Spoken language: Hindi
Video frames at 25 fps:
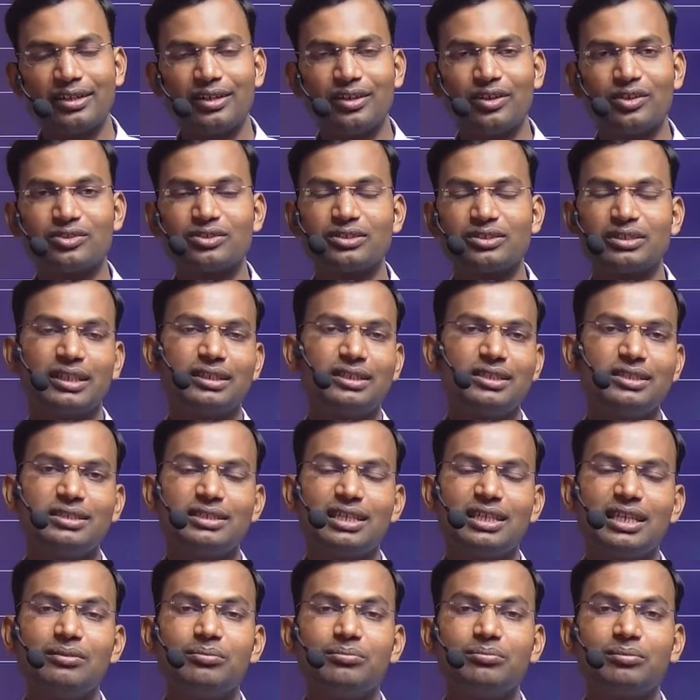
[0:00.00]
और साथ ही
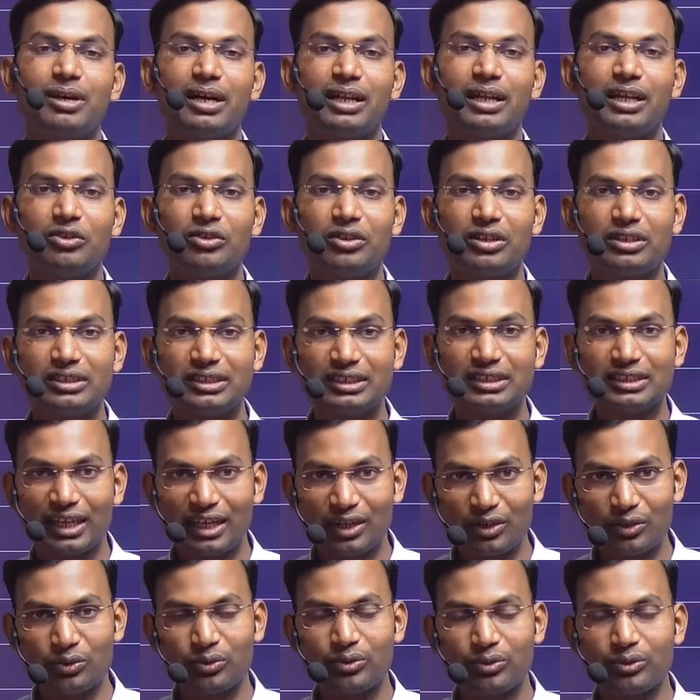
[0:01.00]
साथ मानव
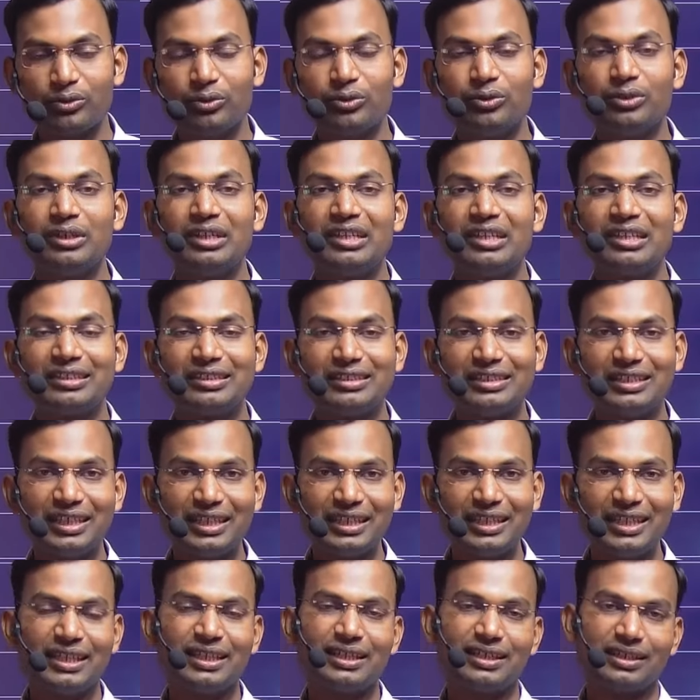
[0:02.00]
अधिकारों को
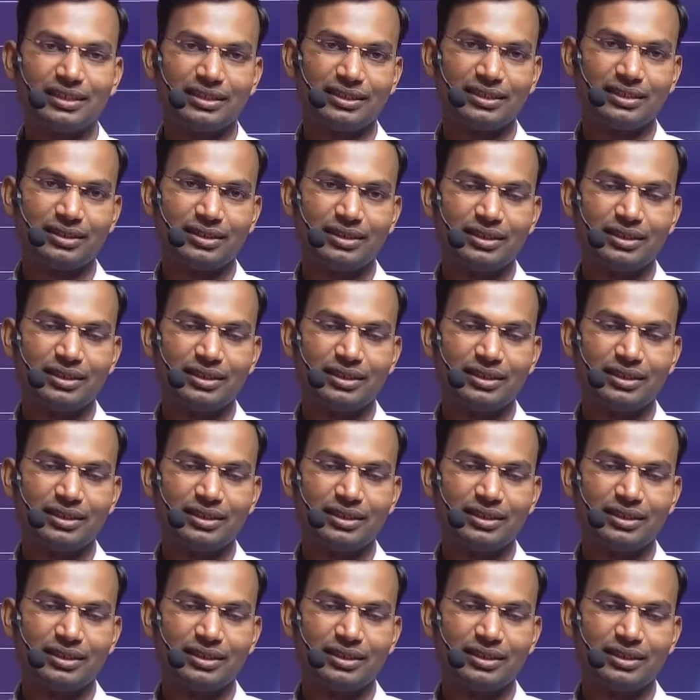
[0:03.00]
देने का